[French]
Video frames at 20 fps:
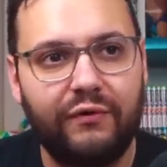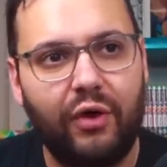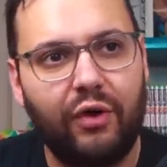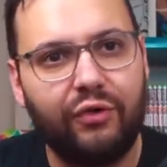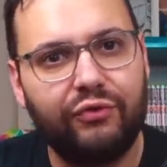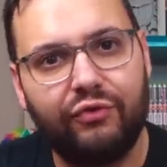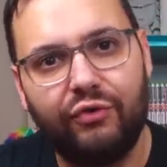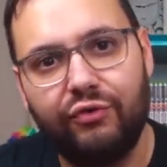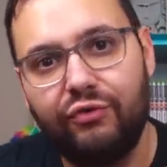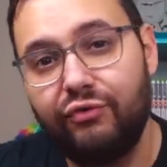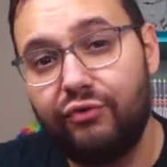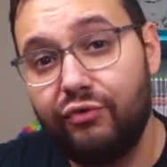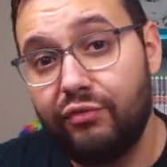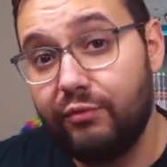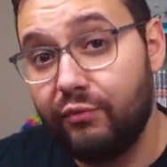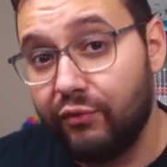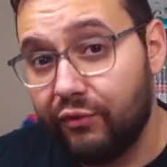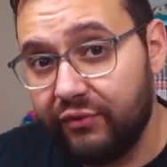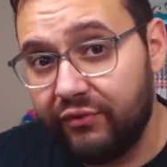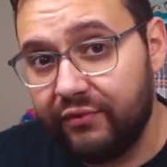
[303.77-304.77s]
entre deux
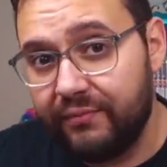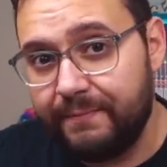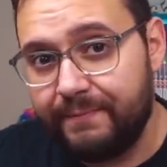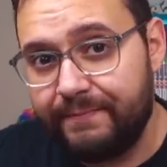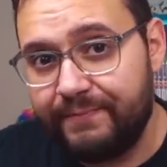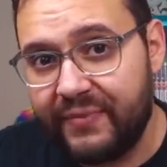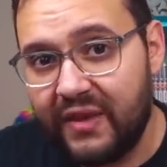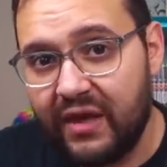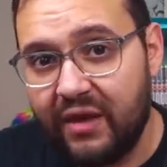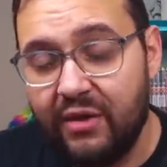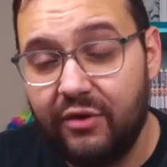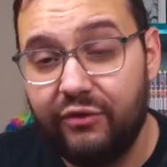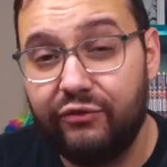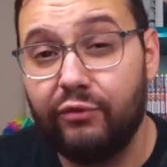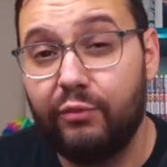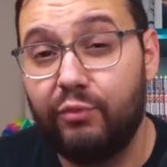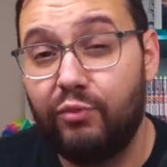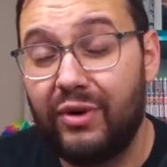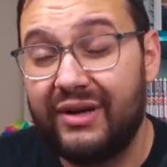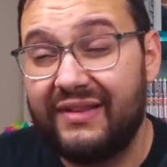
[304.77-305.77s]
mondes.
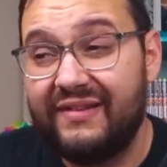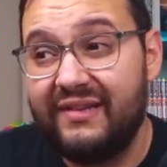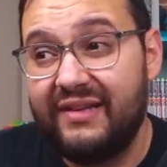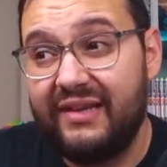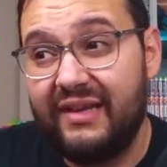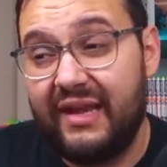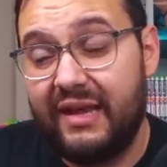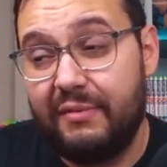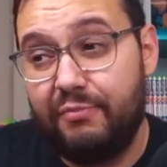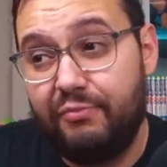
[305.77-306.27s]
Son boîtier est